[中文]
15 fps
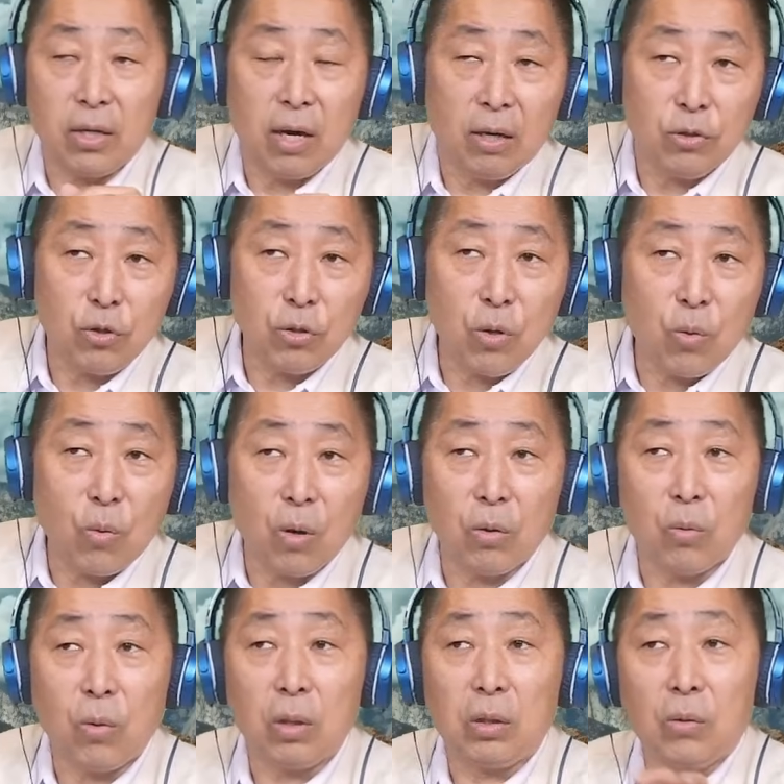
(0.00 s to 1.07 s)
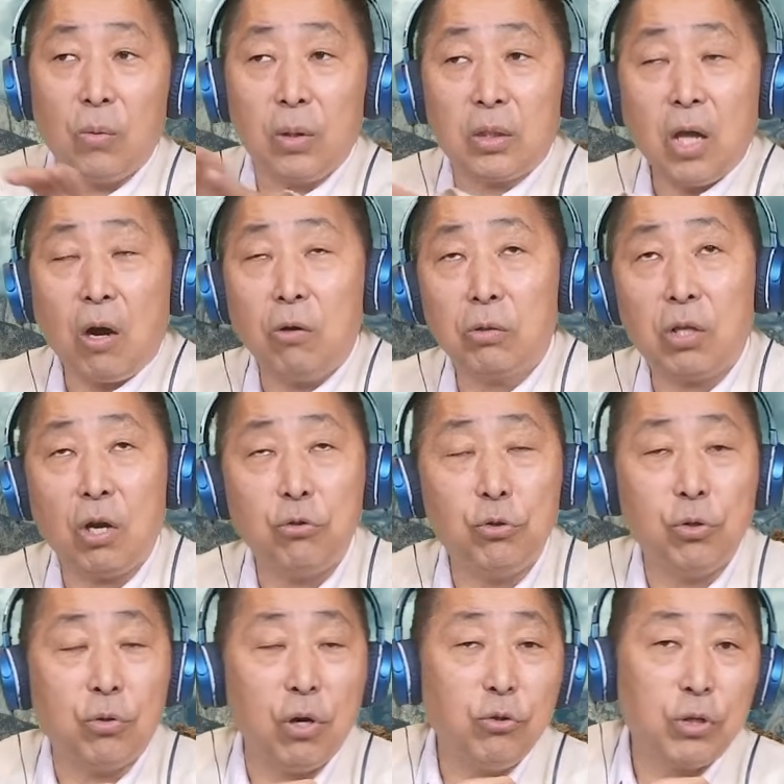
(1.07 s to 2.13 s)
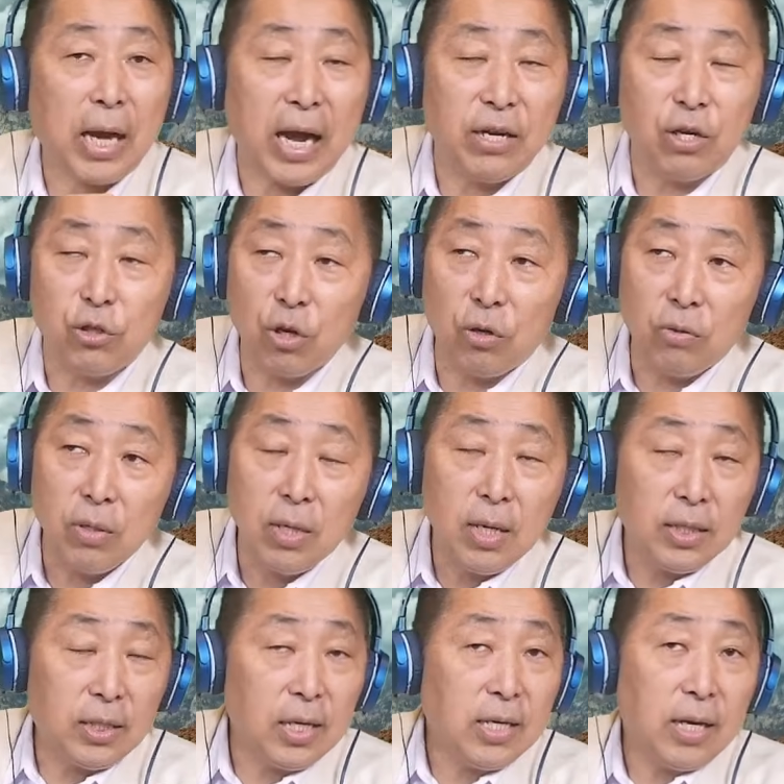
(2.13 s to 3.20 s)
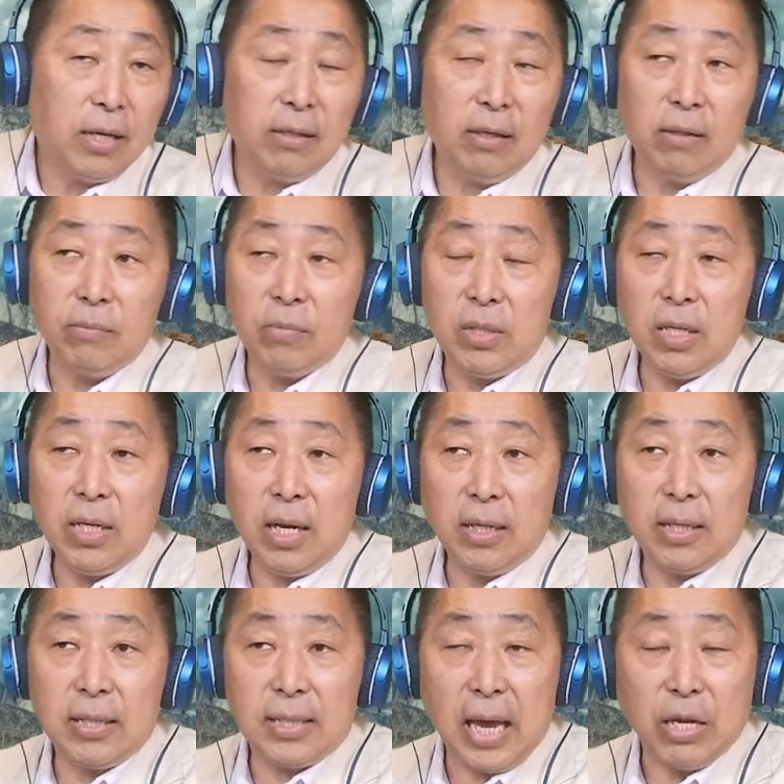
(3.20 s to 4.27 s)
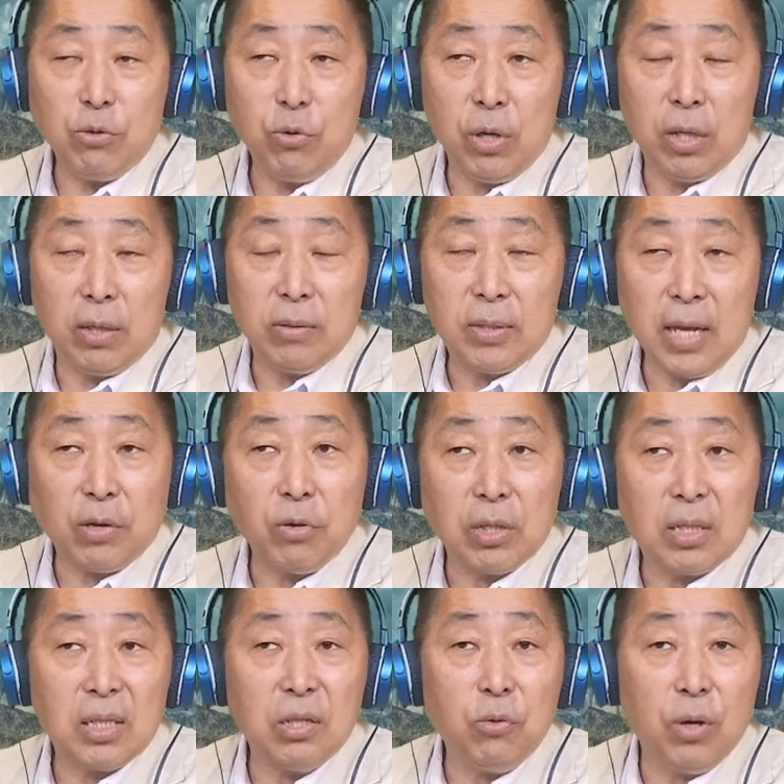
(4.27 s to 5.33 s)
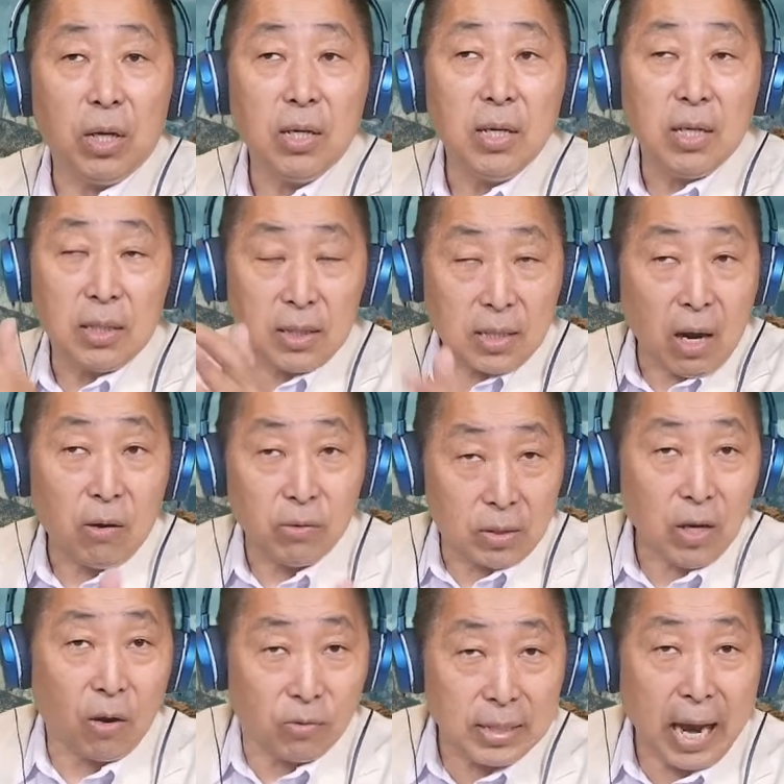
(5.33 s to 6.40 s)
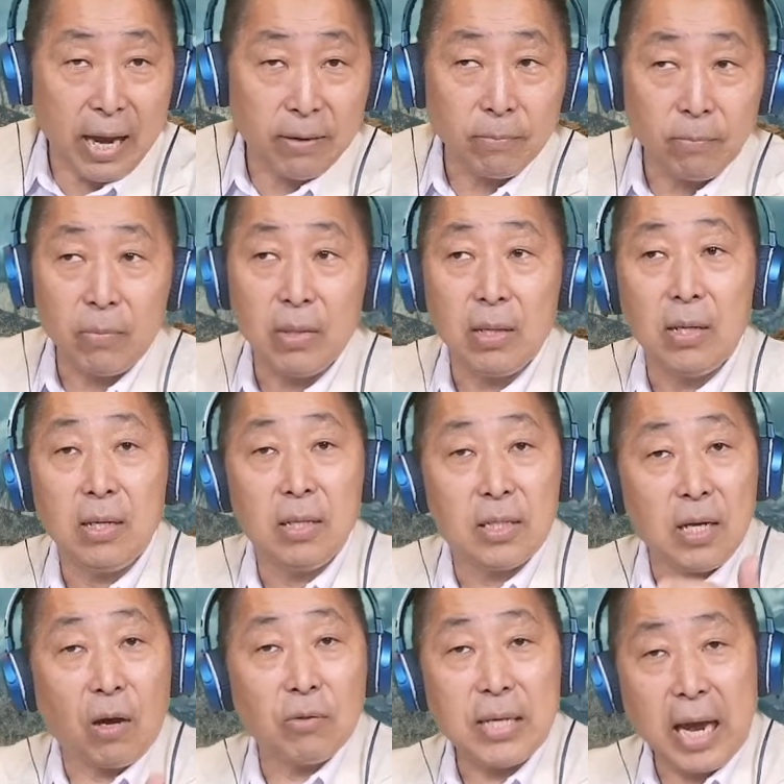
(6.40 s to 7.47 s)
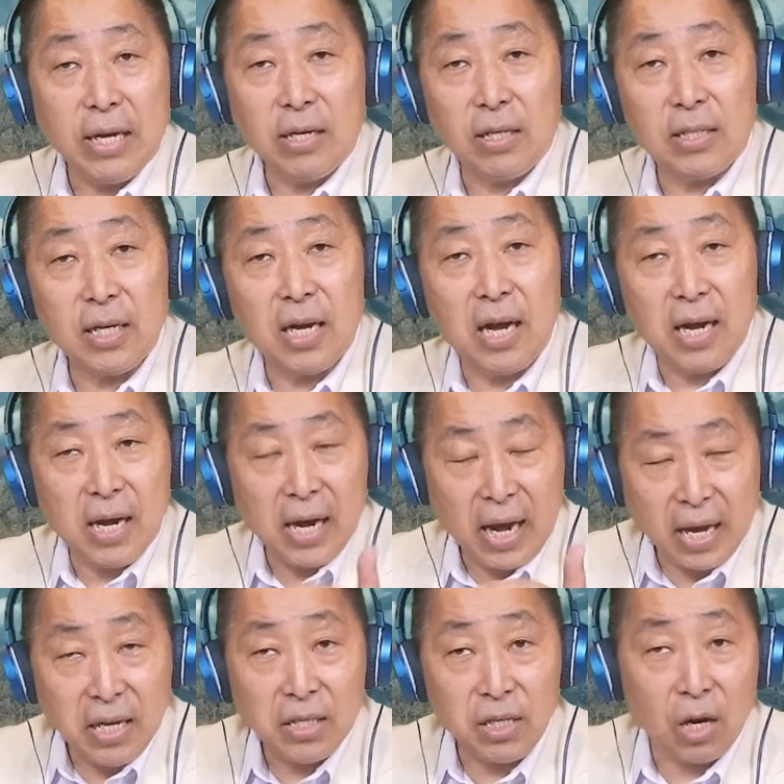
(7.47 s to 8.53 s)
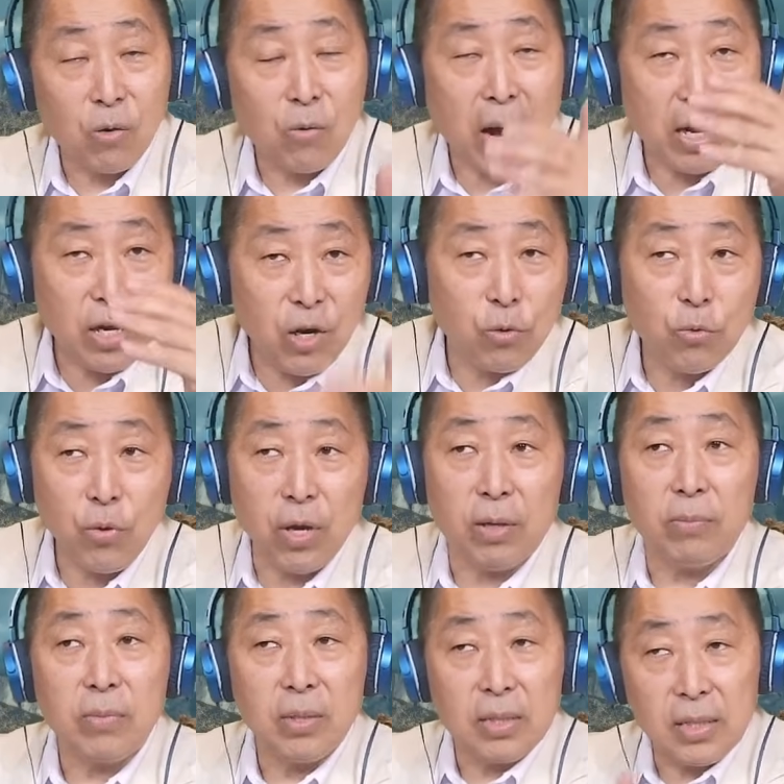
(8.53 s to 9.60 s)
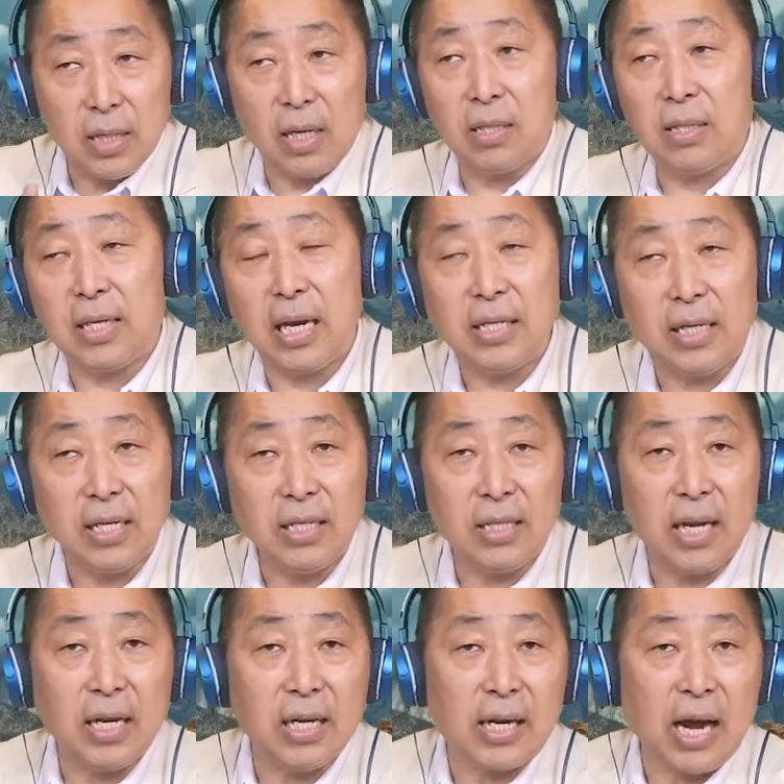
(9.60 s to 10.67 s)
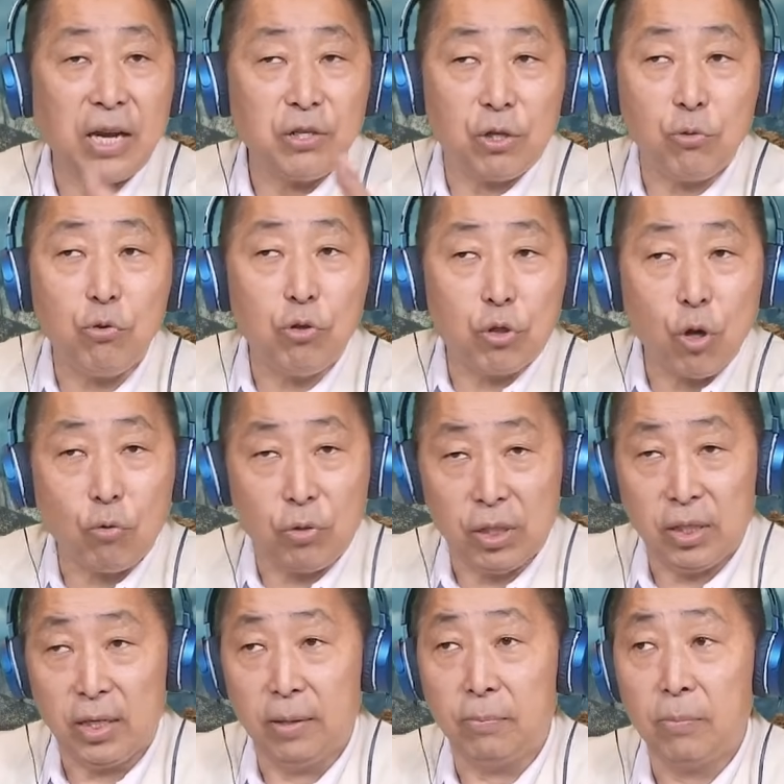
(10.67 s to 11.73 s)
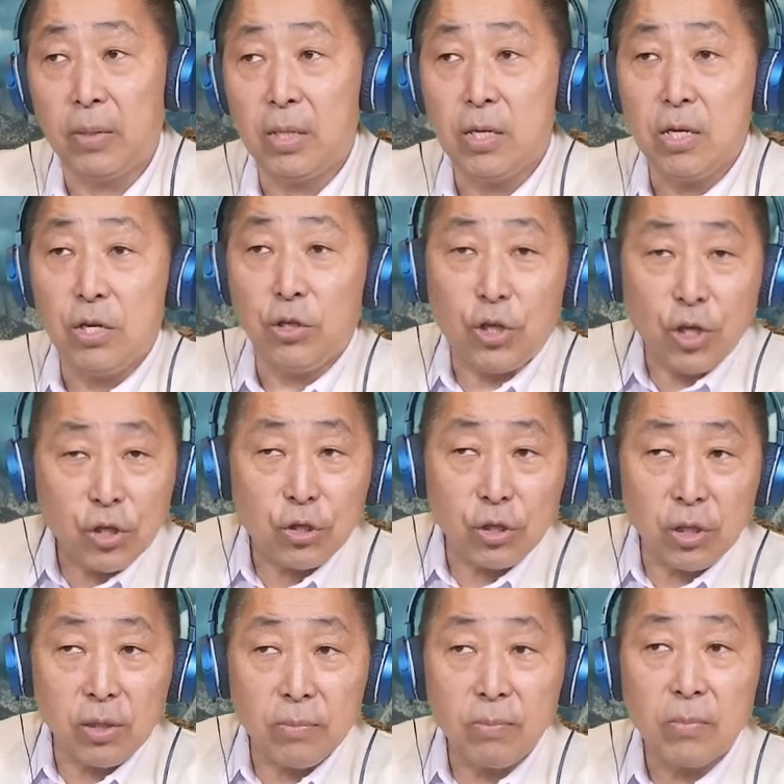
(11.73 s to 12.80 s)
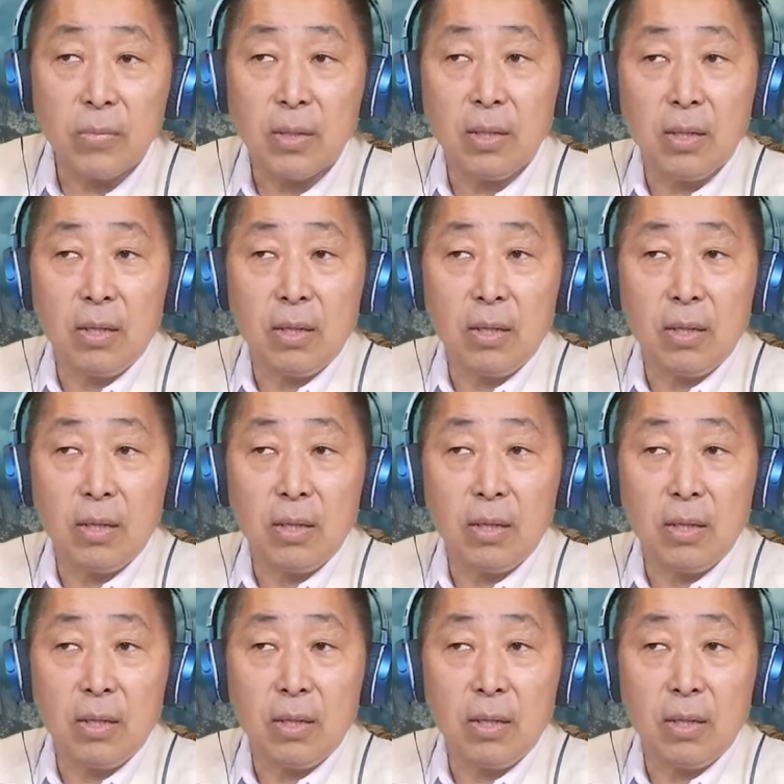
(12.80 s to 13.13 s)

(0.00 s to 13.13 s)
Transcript: 事儿哈。就是我我我倒倒叙回去看的时候，今年的今年的三月三月四月早早在早在呢这个黑神话六月前前前几天呢开始预售以前，其实。